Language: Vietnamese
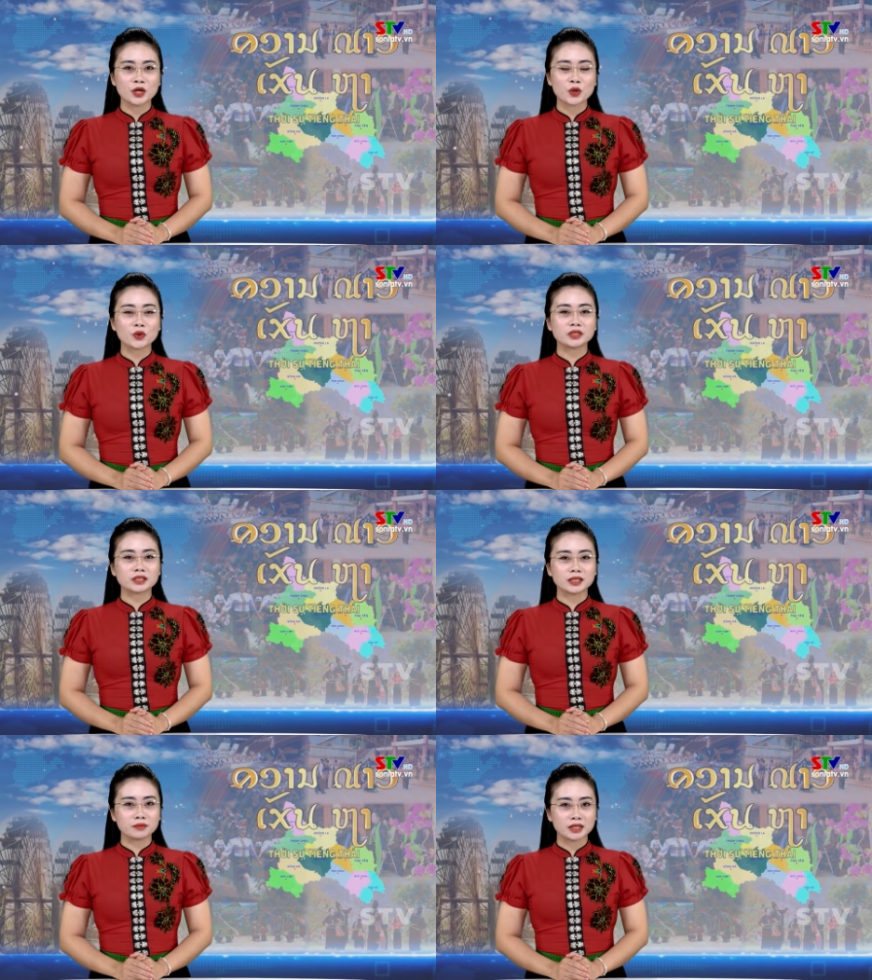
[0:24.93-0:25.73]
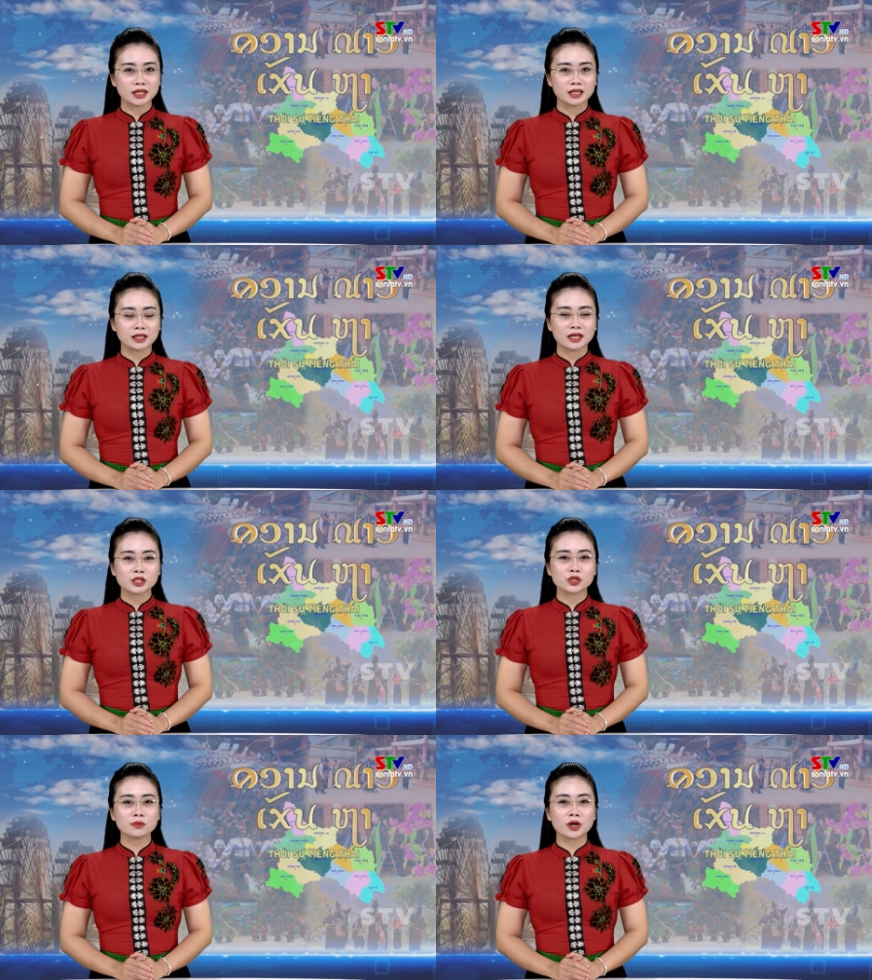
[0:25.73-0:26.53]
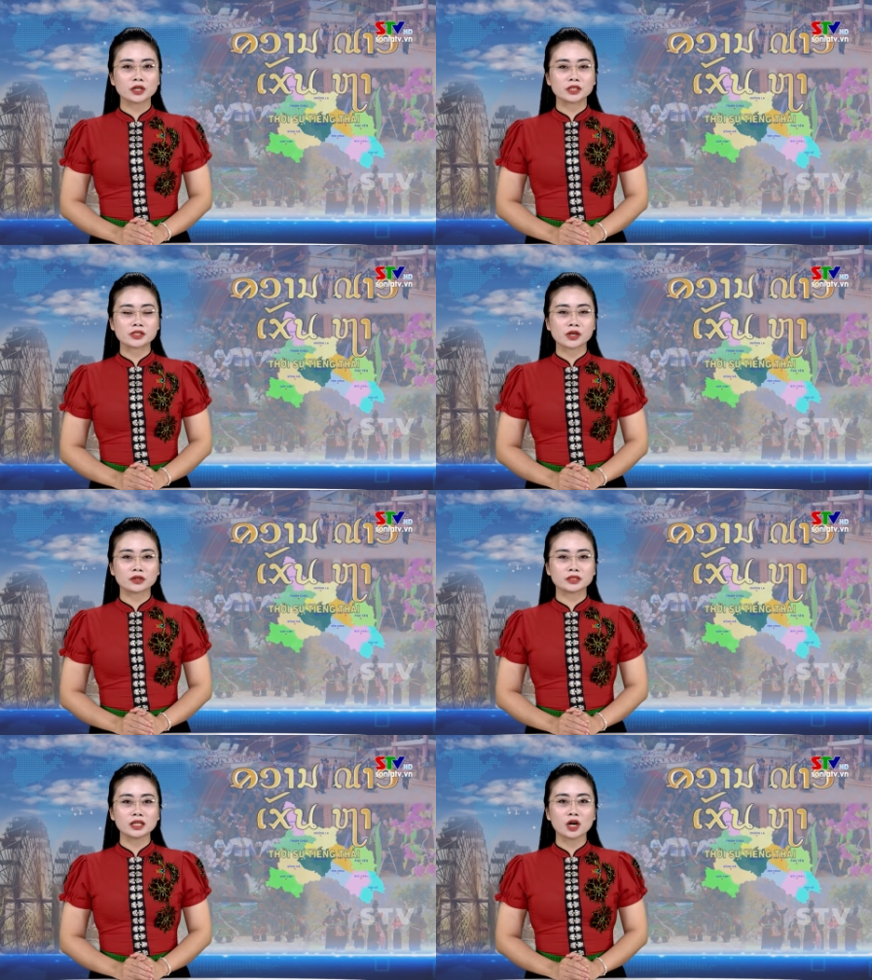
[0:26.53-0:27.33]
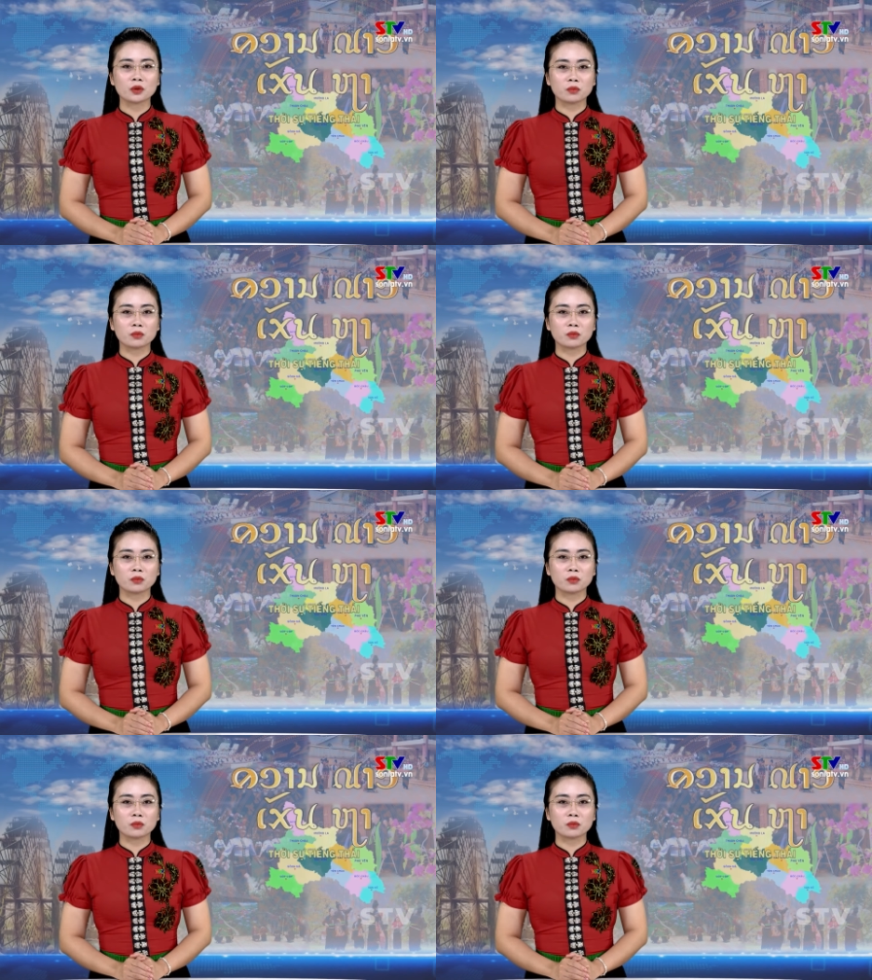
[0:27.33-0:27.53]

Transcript: Cùng chương trình hôm nay, xung khỏi sò trên họt